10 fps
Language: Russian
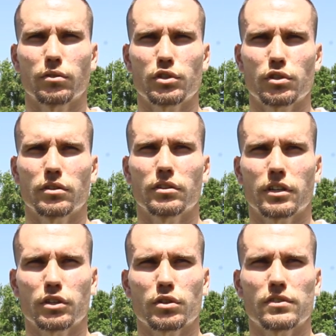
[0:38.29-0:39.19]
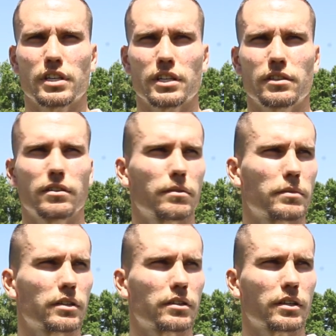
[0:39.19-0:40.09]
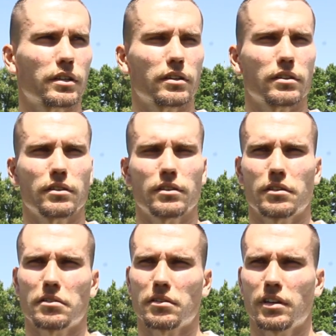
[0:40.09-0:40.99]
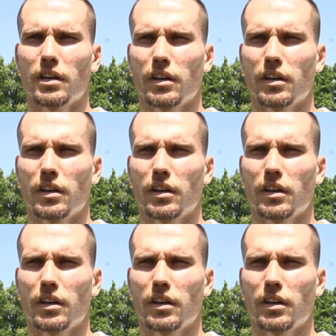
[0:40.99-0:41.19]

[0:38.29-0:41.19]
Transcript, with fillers: очень хорошо встретили ребята и